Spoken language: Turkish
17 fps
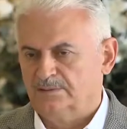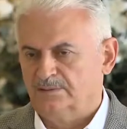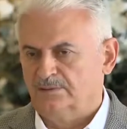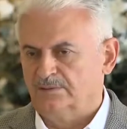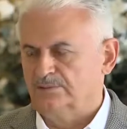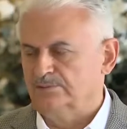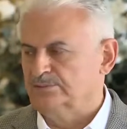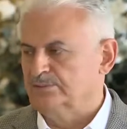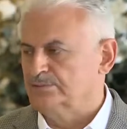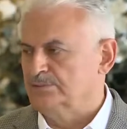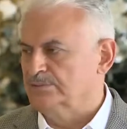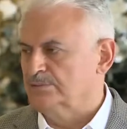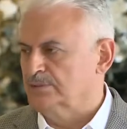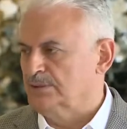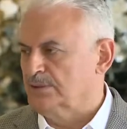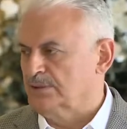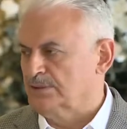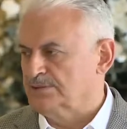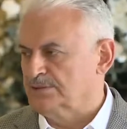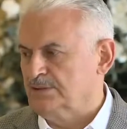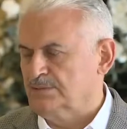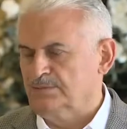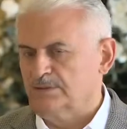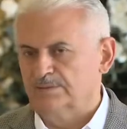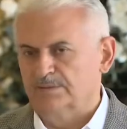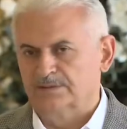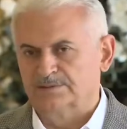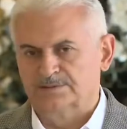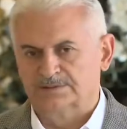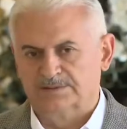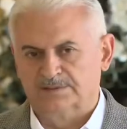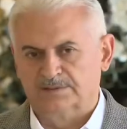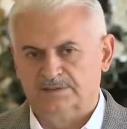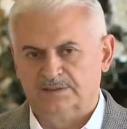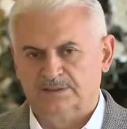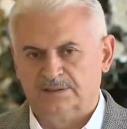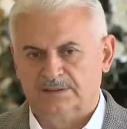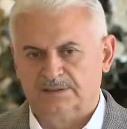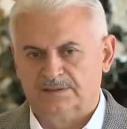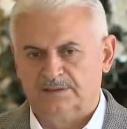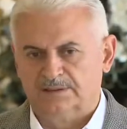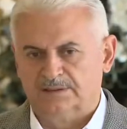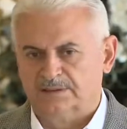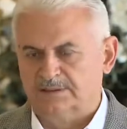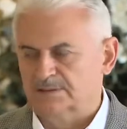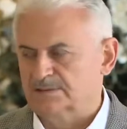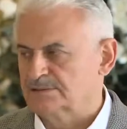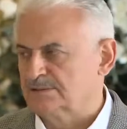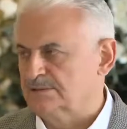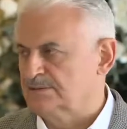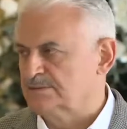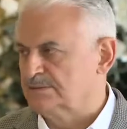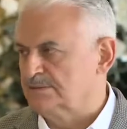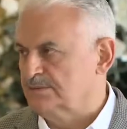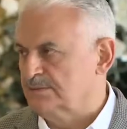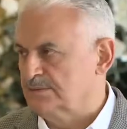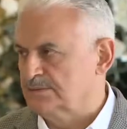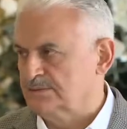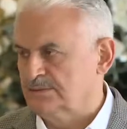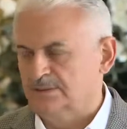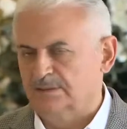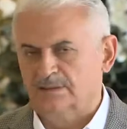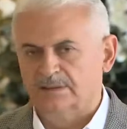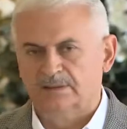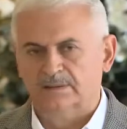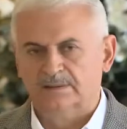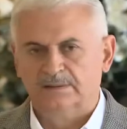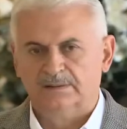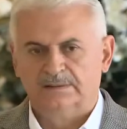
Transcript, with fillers: olumsuzluk yaşanmaması için elektrik kesintisi vesaire